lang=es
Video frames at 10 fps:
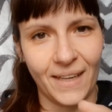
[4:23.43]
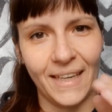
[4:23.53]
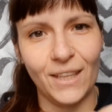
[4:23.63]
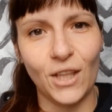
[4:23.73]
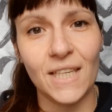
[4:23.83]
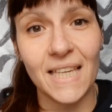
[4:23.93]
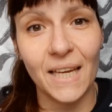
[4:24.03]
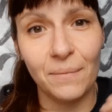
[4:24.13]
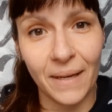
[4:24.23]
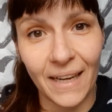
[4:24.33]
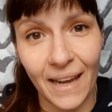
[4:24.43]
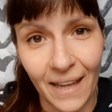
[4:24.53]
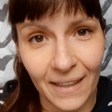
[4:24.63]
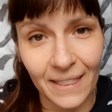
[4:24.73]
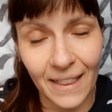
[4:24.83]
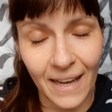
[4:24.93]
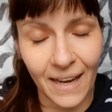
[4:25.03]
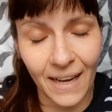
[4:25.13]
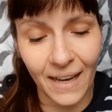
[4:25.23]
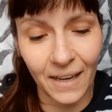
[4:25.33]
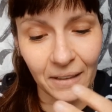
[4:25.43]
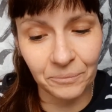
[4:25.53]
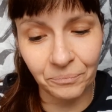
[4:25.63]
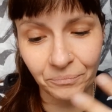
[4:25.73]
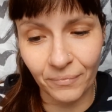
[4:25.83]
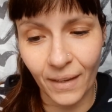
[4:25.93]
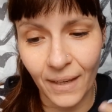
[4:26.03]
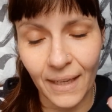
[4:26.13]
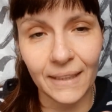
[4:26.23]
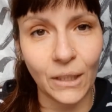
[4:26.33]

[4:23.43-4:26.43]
Y entonces ahí ve mm, la,